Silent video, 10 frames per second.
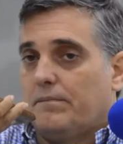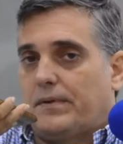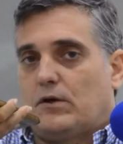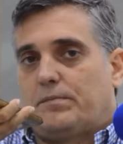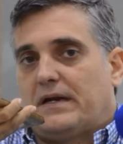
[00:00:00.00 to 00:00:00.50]

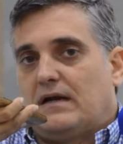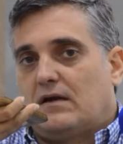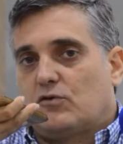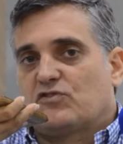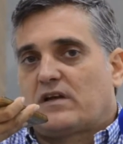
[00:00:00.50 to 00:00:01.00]
pero para las
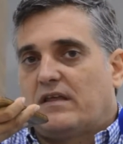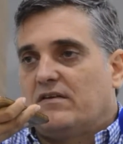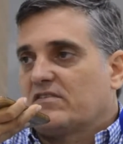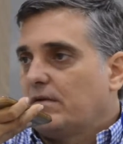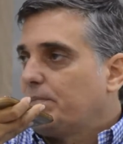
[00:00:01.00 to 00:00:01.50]
cosas que
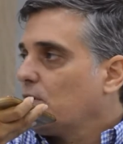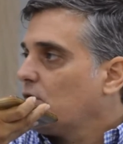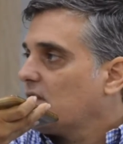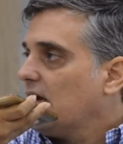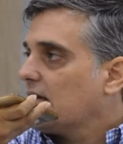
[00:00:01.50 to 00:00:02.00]
deben ser
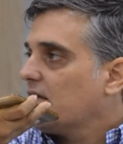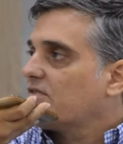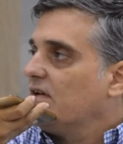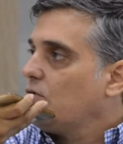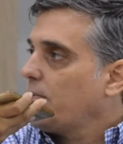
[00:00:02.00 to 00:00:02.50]
prioritarias
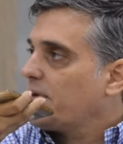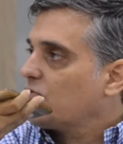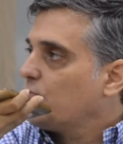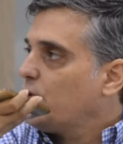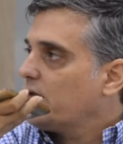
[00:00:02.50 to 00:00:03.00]
si no hay
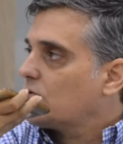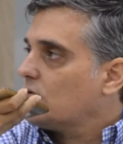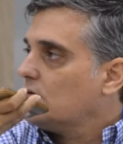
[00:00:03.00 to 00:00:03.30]
presupuesto.